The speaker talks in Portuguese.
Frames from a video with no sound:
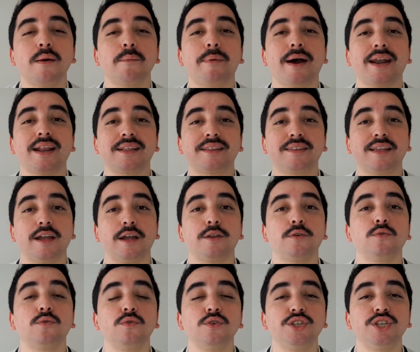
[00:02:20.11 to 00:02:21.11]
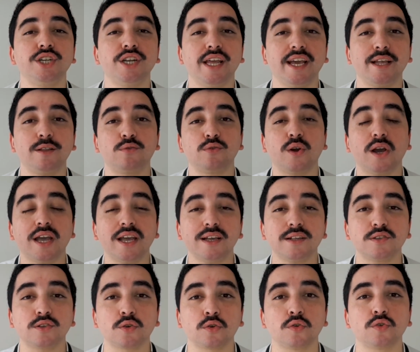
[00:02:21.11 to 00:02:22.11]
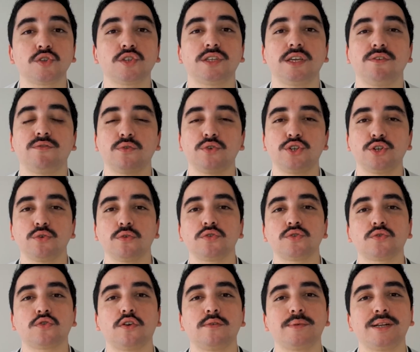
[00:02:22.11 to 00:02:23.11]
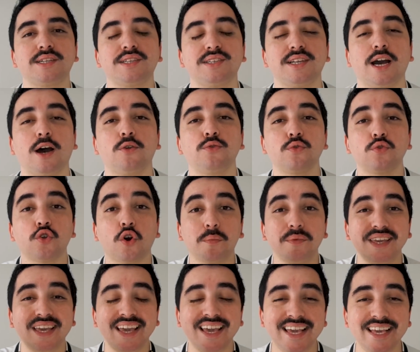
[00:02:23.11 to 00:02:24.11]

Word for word: para ter o direito exclusivo de uso comercial do nome